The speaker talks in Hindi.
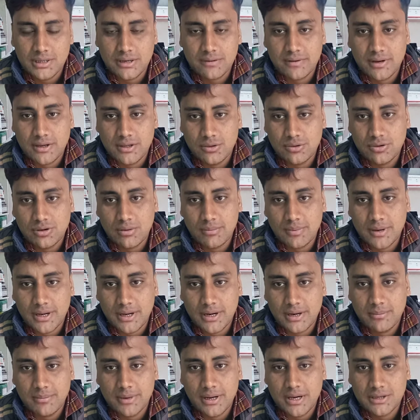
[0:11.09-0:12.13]
दवाइयों के
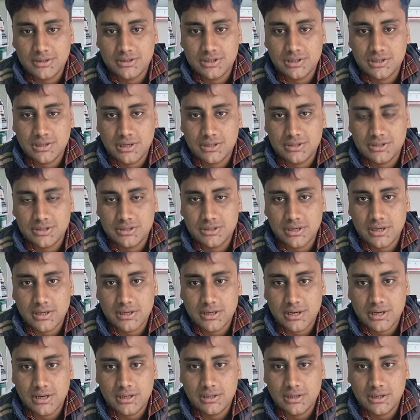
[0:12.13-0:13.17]
बारे में अच्छी से अच्छी
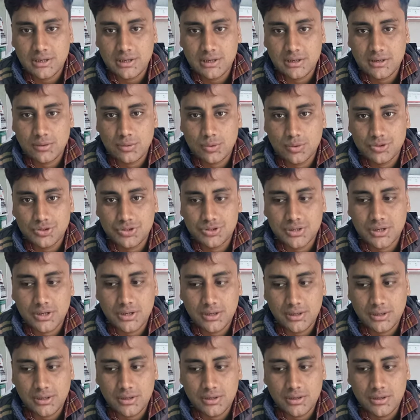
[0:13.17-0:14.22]
जानकारी देने की कोशिश
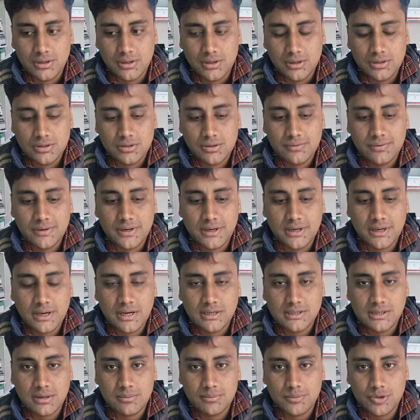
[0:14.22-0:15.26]
करेंगे तो फ्रेंड
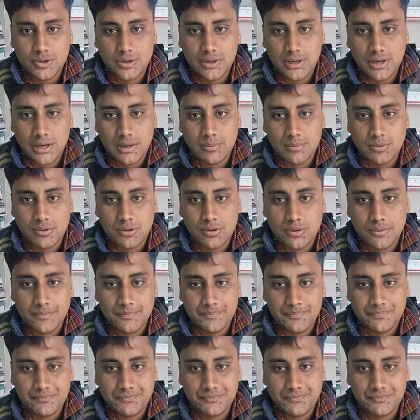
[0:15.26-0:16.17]
आज हम जो है आपको